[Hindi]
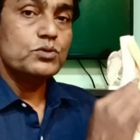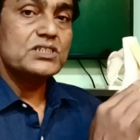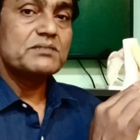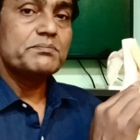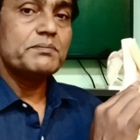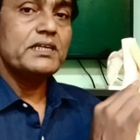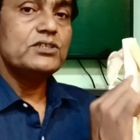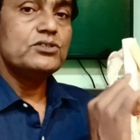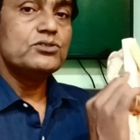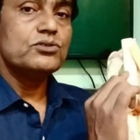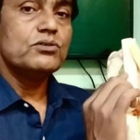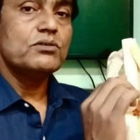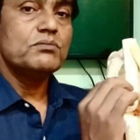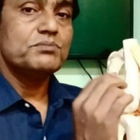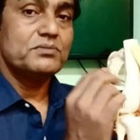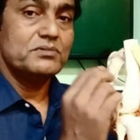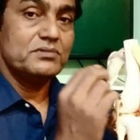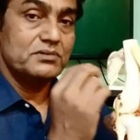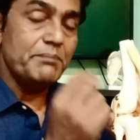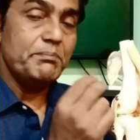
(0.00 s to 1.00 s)
उसमें जो
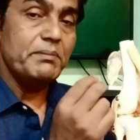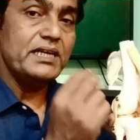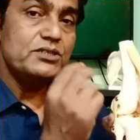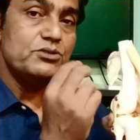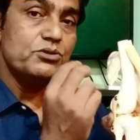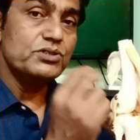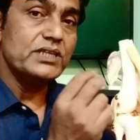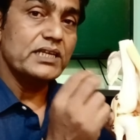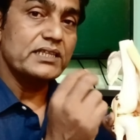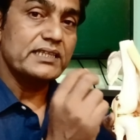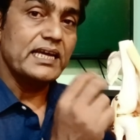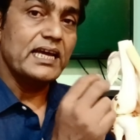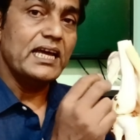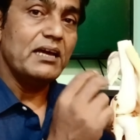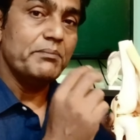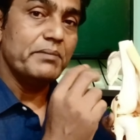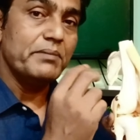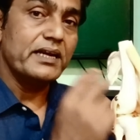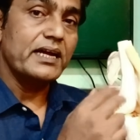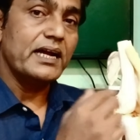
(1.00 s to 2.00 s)
डैमेज हो जाता
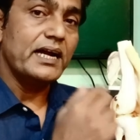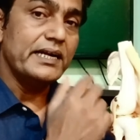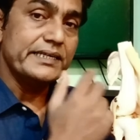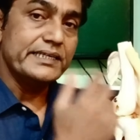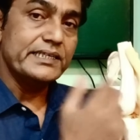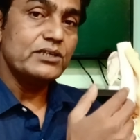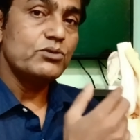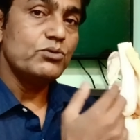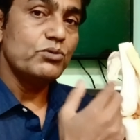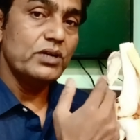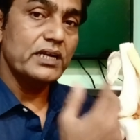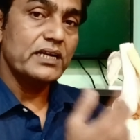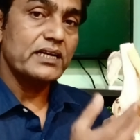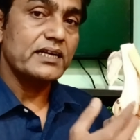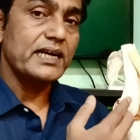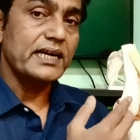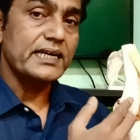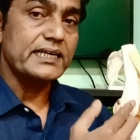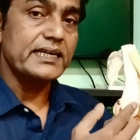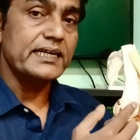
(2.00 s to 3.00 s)
है हमारा आर्टिकुलर
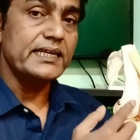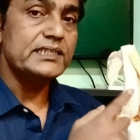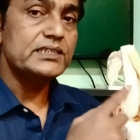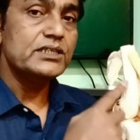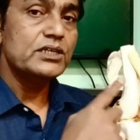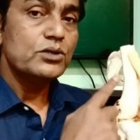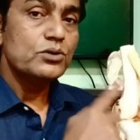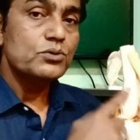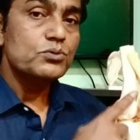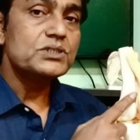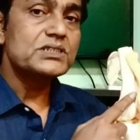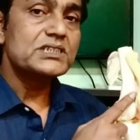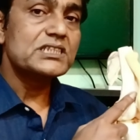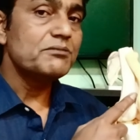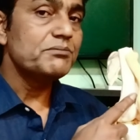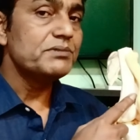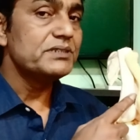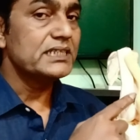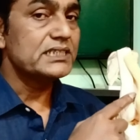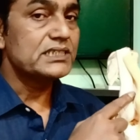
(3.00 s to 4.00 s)
कार्टिलेज
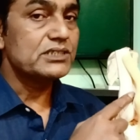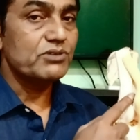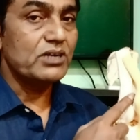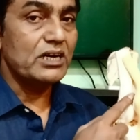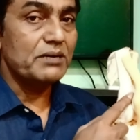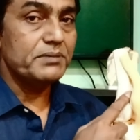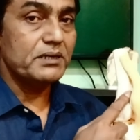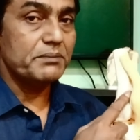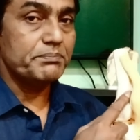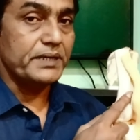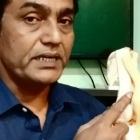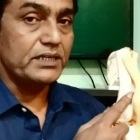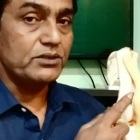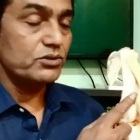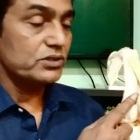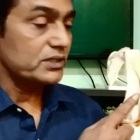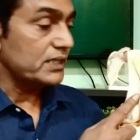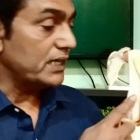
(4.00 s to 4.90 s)
उसके वजह से वहां पर पेन